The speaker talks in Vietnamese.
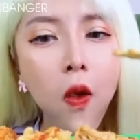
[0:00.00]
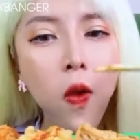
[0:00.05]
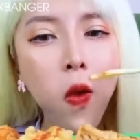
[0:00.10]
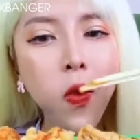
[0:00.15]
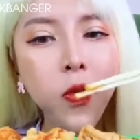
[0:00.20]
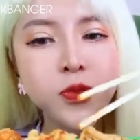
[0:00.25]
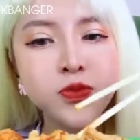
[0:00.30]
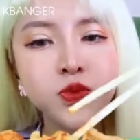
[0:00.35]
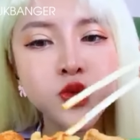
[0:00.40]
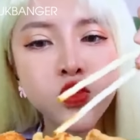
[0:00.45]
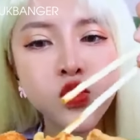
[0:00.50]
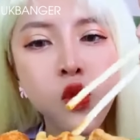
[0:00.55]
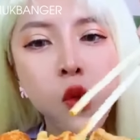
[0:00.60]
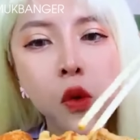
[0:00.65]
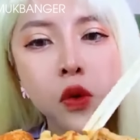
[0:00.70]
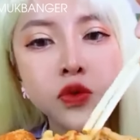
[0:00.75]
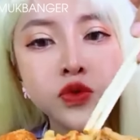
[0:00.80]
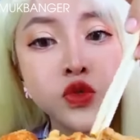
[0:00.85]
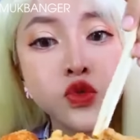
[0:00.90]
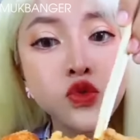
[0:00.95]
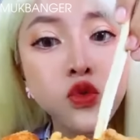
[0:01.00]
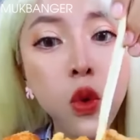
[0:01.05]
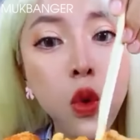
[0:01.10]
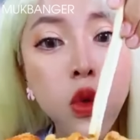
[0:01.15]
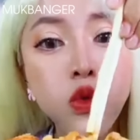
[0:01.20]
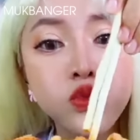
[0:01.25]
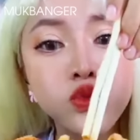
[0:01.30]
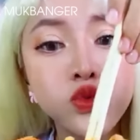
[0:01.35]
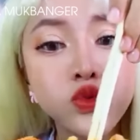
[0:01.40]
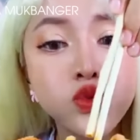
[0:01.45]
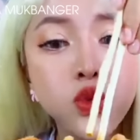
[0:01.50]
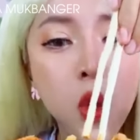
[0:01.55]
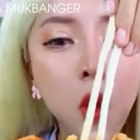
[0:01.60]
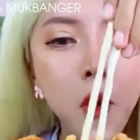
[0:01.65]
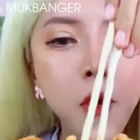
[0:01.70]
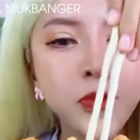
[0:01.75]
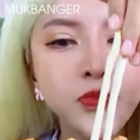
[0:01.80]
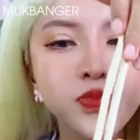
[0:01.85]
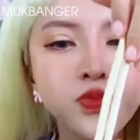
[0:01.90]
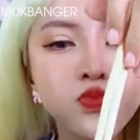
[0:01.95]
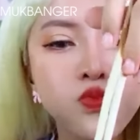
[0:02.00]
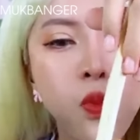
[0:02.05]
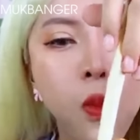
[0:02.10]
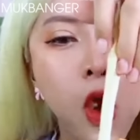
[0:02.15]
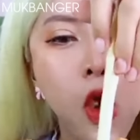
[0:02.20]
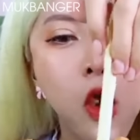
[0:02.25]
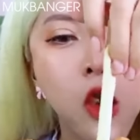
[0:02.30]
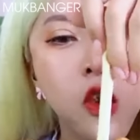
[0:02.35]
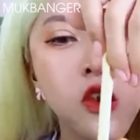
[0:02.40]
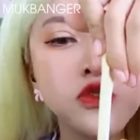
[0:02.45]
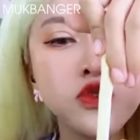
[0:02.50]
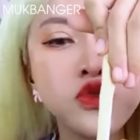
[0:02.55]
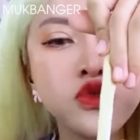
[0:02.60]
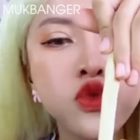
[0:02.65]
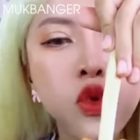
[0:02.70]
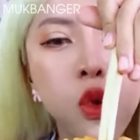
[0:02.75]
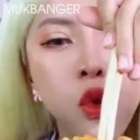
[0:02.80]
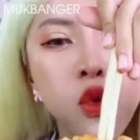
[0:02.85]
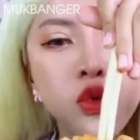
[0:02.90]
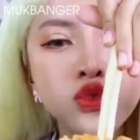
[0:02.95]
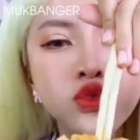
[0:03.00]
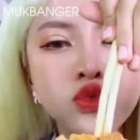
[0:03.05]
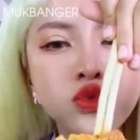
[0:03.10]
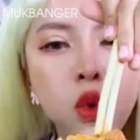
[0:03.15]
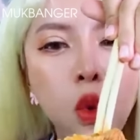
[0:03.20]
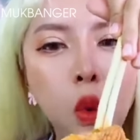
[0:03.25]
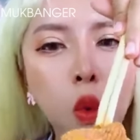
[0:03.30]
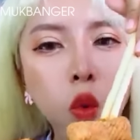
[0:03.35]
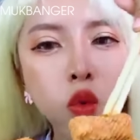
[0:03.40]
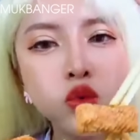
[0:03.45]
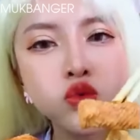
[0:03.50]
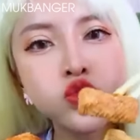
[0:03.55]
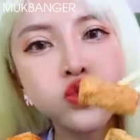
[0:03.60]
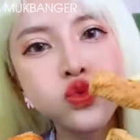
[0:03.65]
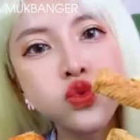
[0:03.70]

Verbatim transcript: Chẳng có gì ngạc nhiên khi các chuyên gia y tế tỏ ra quan ngại về trào lưu mukbang đâu.